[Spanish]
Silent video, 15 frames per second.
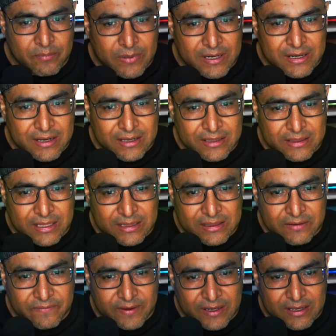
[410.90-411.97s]
para
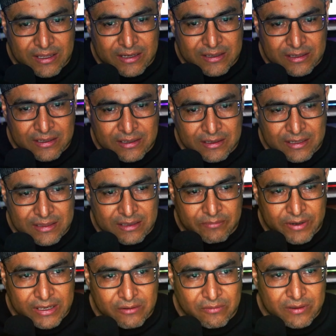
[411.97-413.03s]
identificar el
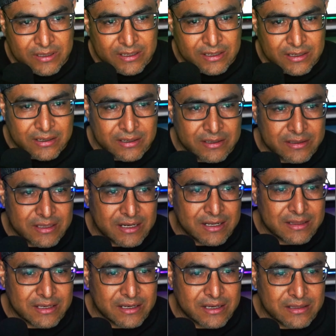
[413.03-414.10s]
tamaño de, la
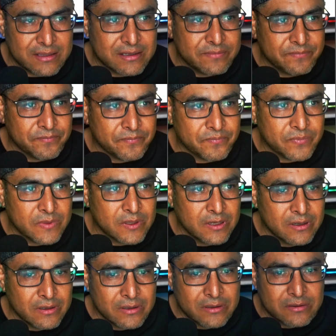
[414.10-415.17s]
etiqueta.
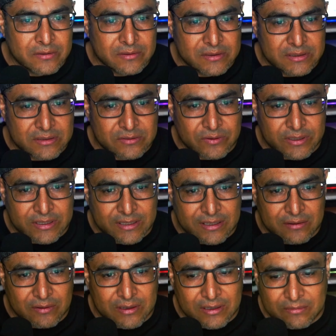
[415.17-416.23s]
Entonces ahorita
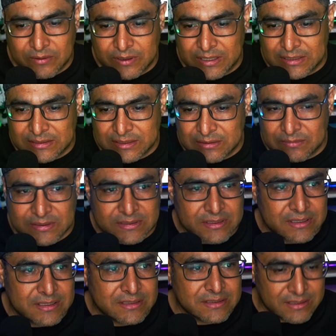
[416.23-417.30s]
lo que voy a hacer va a
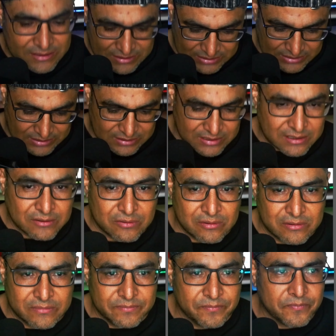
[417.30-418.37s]
ser este rectángulo.